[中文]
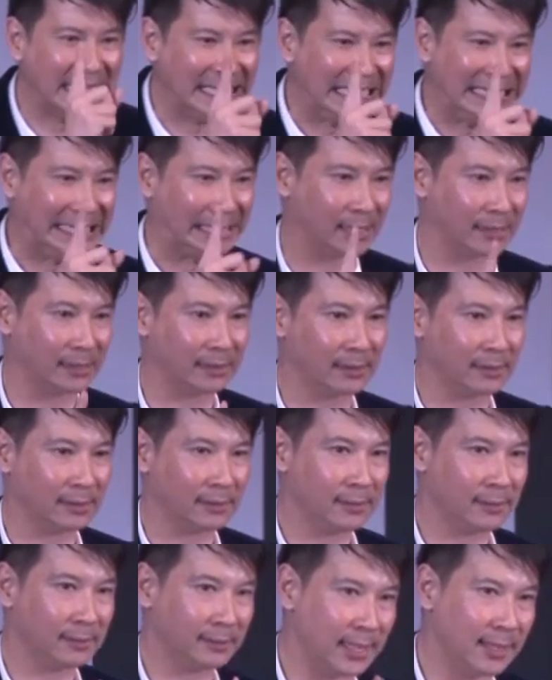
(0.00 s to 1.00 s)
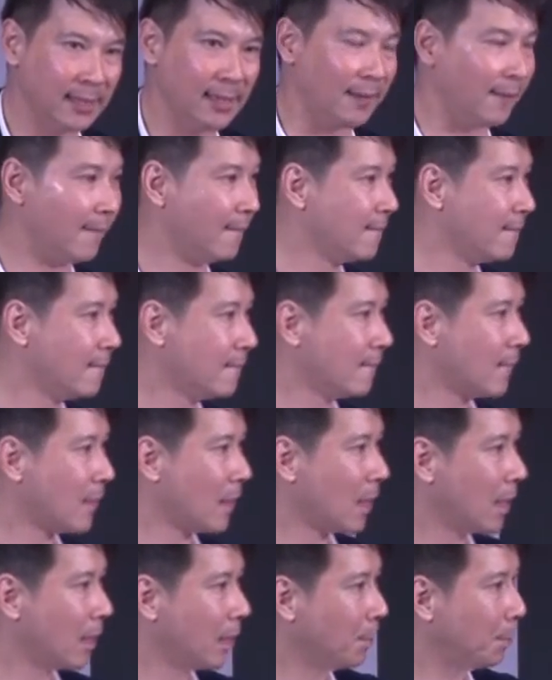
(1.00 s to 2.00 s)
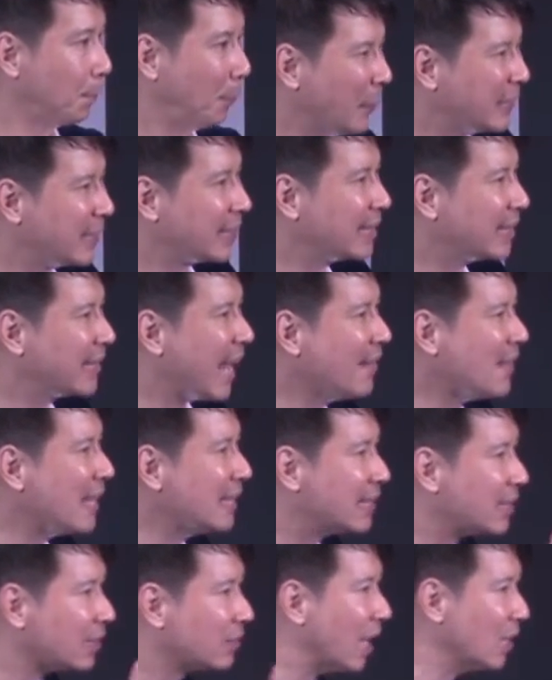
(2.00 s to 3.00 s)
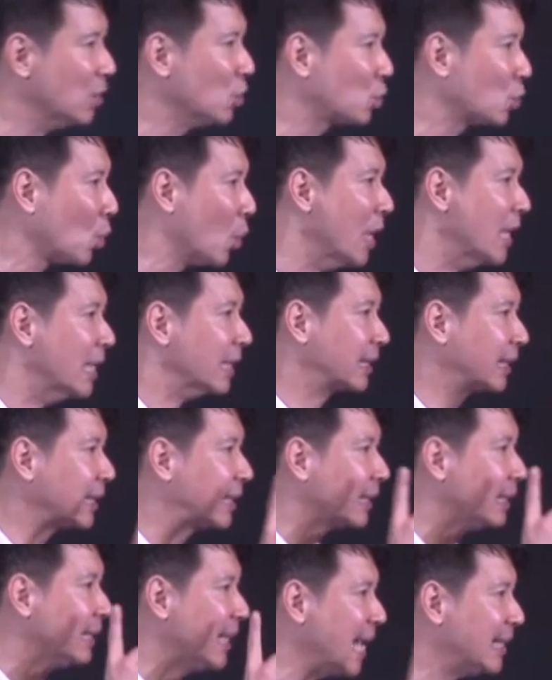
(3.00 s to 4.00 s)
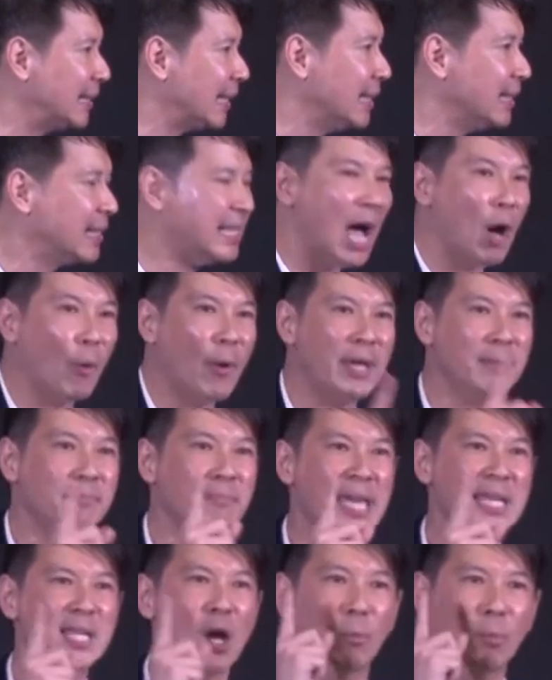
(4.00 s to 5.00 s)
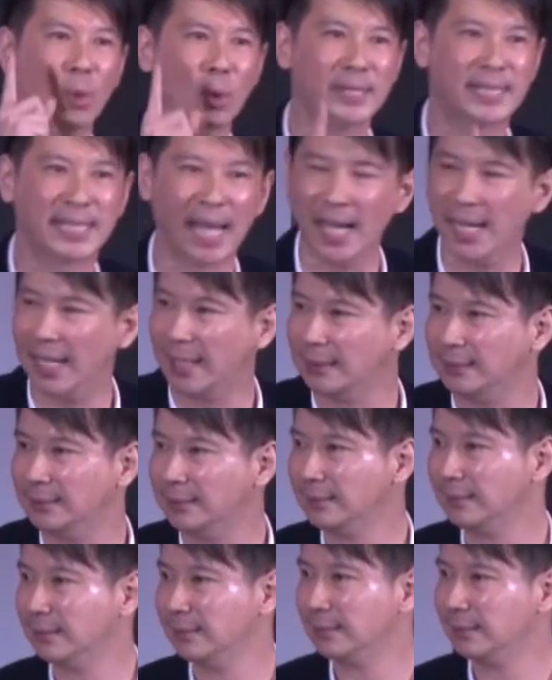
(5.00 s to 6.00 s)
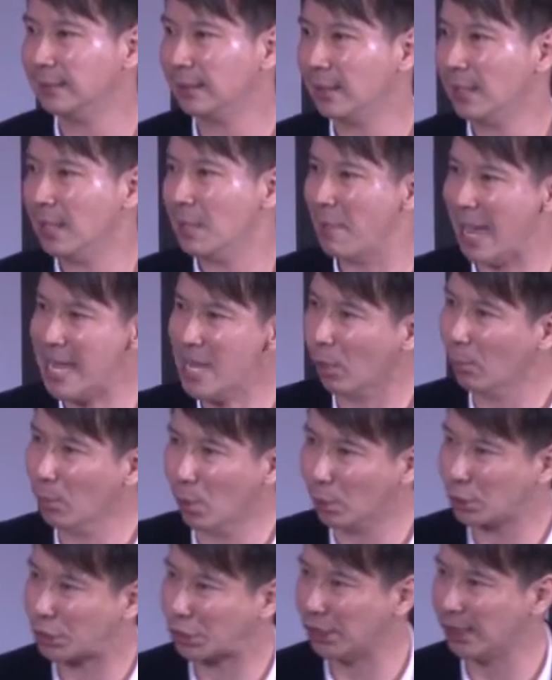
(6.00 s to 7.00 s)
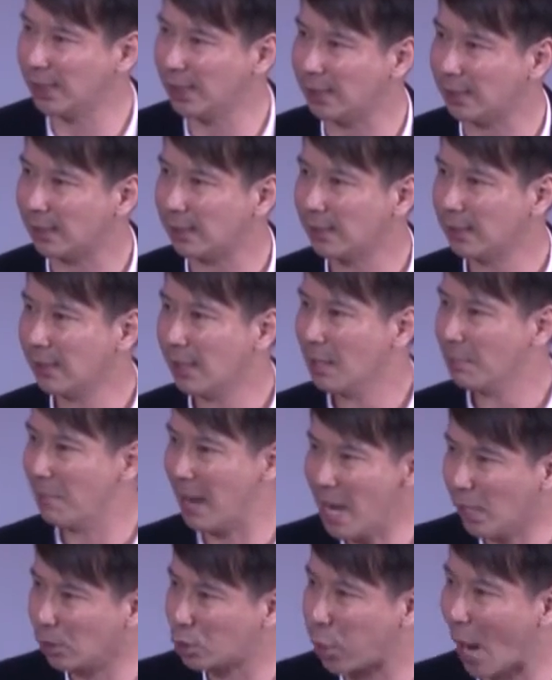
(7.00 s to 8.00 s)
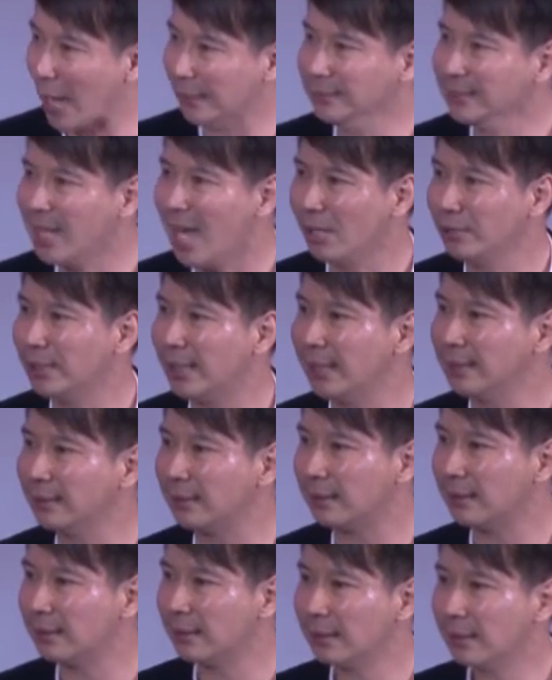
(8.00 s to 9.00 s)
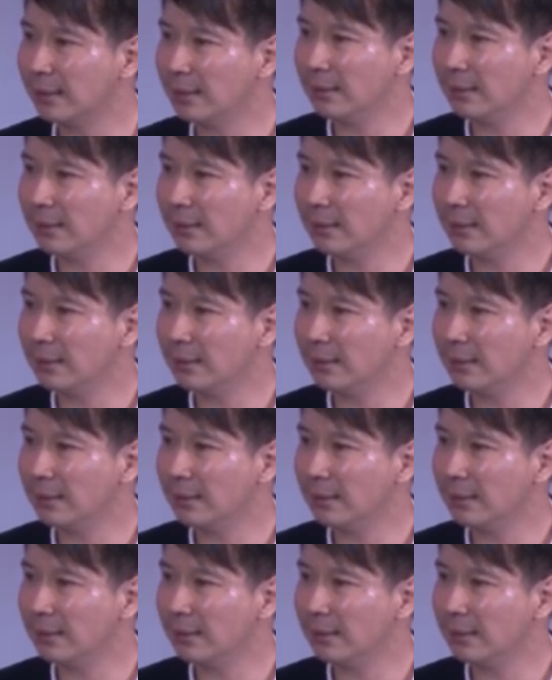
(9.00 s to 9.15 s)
个定义，听好，不只是单单指人数，是指那间教会没有牧者、没有牧师、没有传道人。